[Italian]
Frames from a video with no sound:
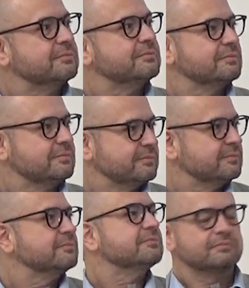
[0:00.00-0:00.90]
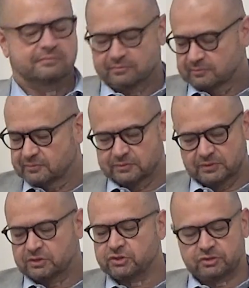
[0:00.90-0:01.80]
c'è un aspetto che non c'entra
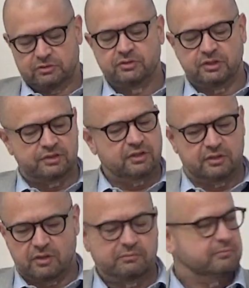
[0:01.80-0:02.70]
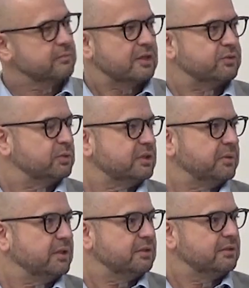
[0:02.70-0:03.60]
niente con la razionalità sì, sì, no, e con la
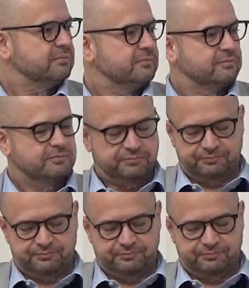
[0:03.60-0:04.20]
logica e quindi